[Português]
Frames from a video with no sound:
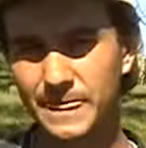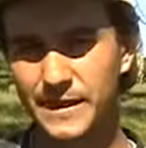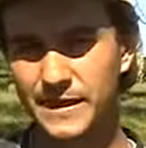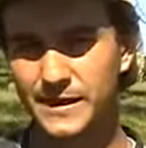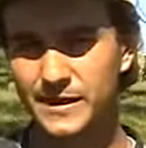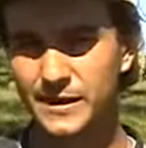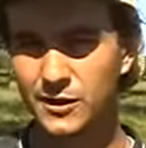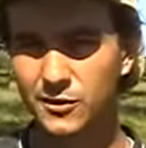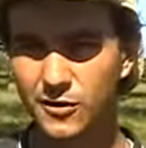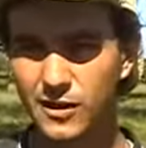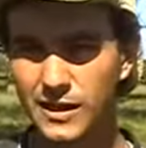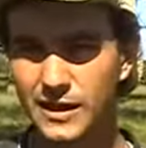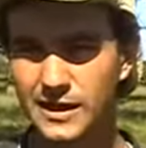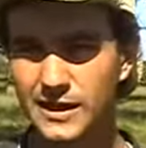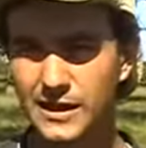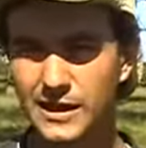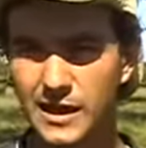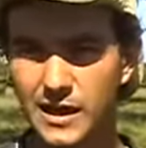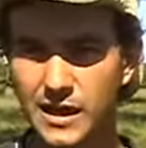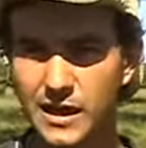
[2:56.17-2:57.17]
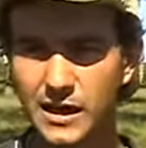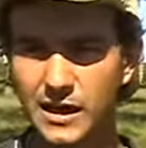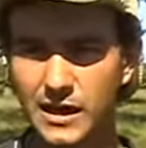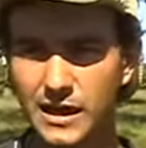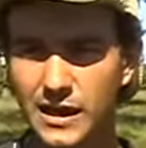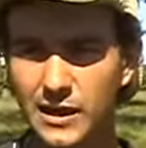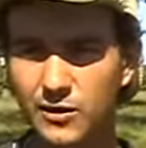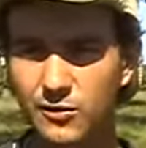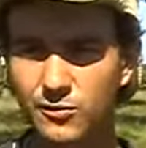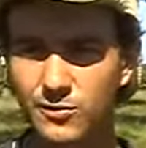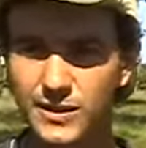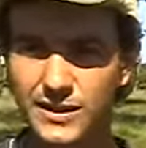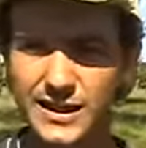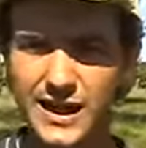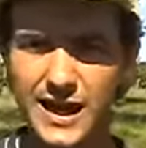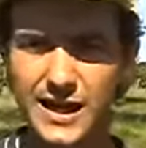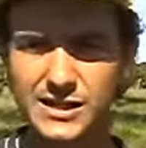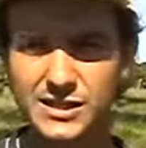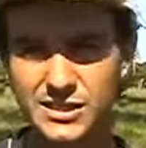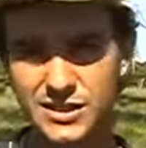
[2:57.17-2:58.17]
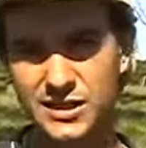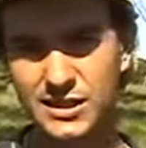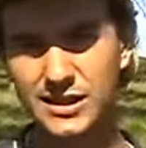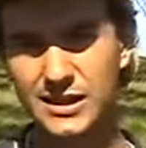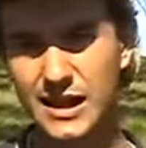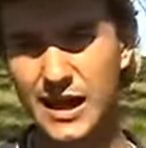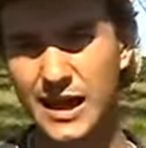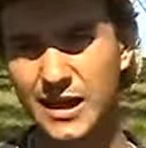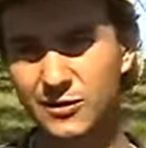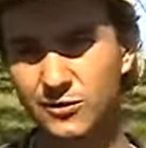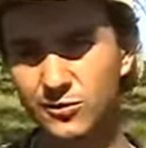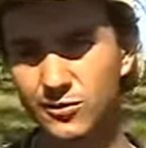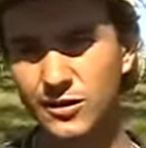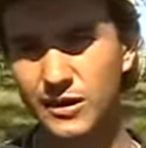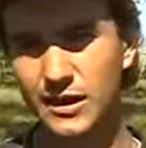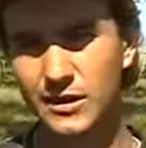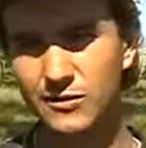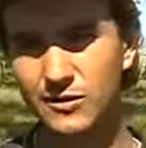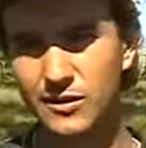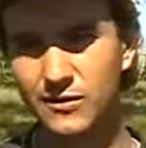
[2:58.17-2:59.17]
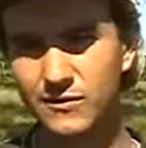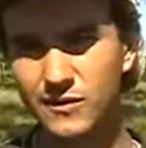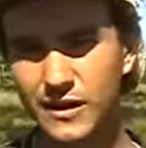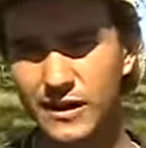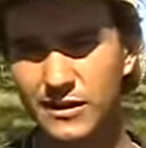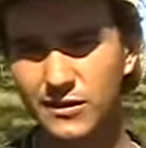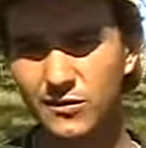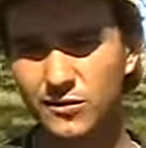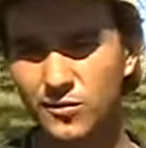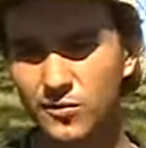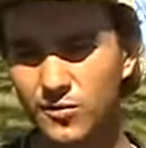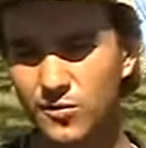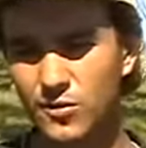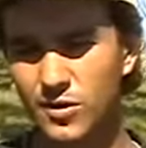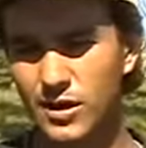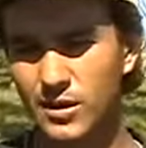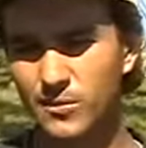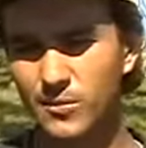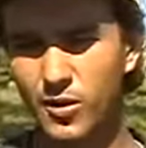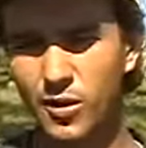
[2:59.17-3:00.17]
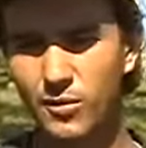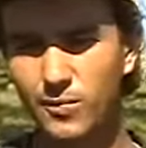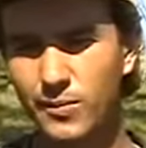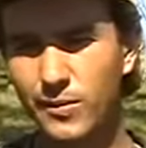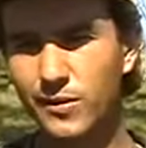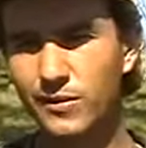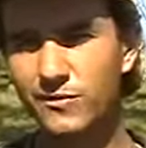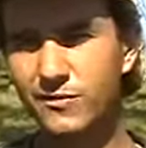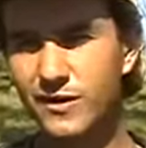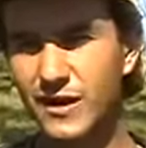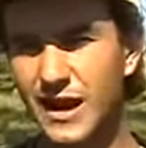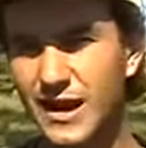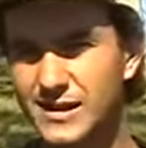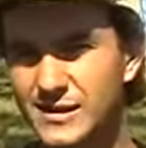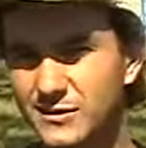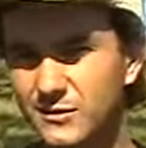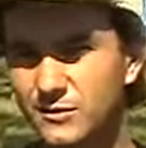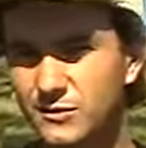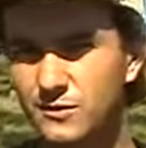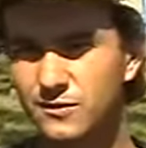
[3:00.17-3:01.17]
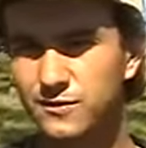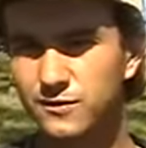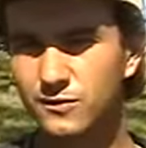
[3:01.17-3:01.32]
Então ali é, umidade e calor é o que vai ocorrer maior proliferação de